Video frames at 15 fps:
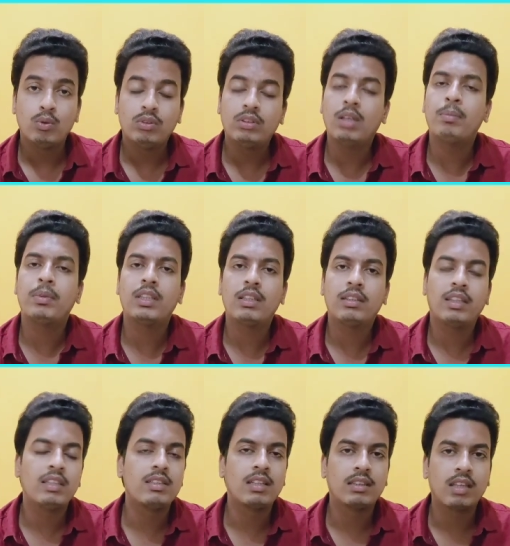उत्तर प्रदेश
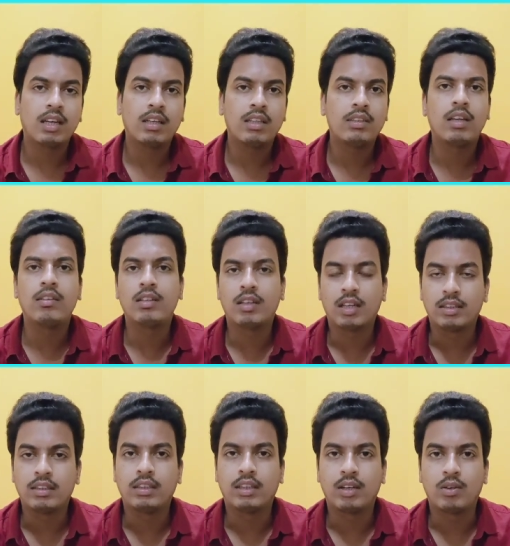की जनता का दर्द ना
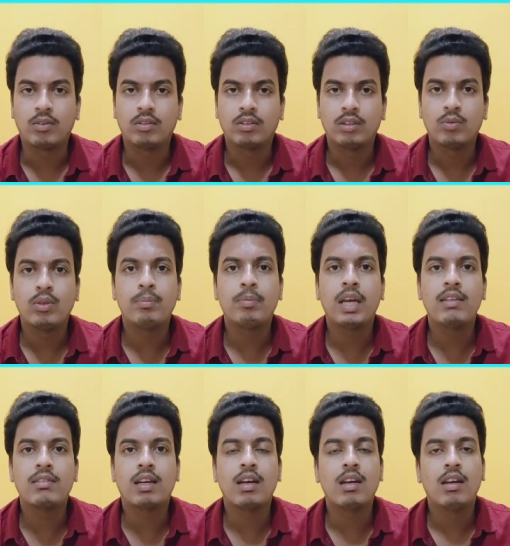दिख रहा हो क्योंकि
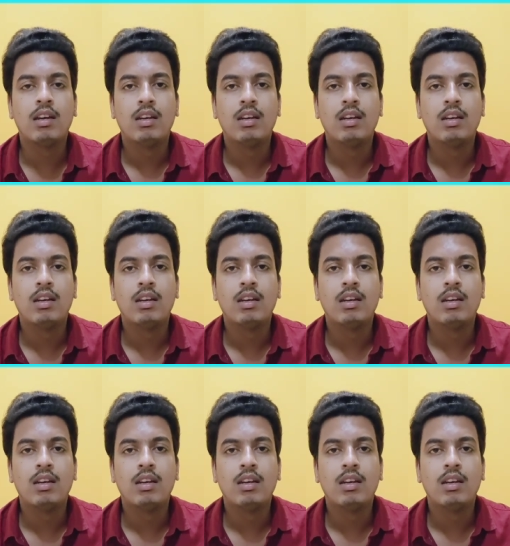पैसा